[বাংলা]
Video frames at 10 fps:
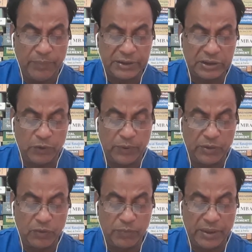
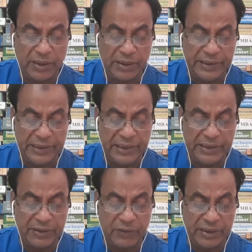বাস্তবানুক বা
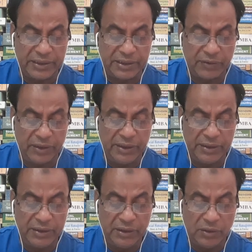রিয়েলিটি অরিয়েন্টেড হয়
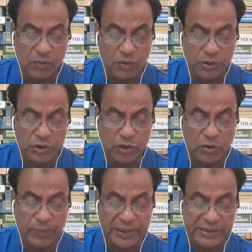গ্রহণযোগ্য
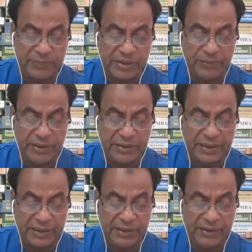বা অ্যাকসেপ্টেবিলিটি
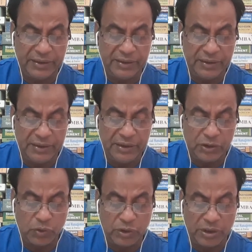থাকে
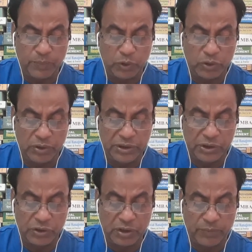সঠিক পথ
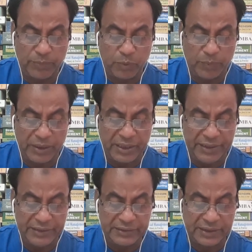নির্দেশনা বা প্রপার
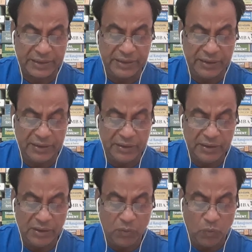গাইডেন্স থাকে
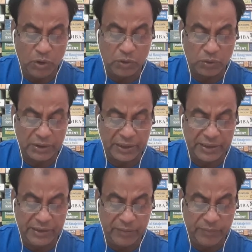ঐক্য
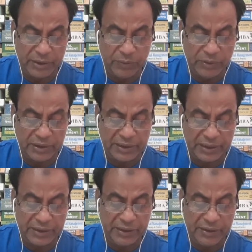থাকে বা ইউনিটি
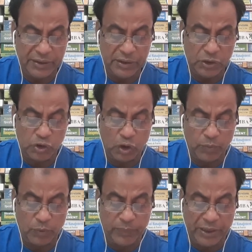থাকে স্বল্প
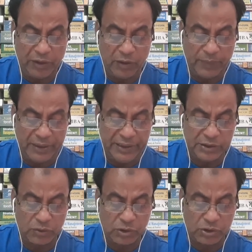ব্যয় হয় বা লেস
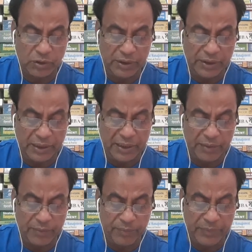কস্ট হয় আর
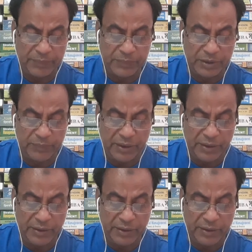ব্যক্তি বা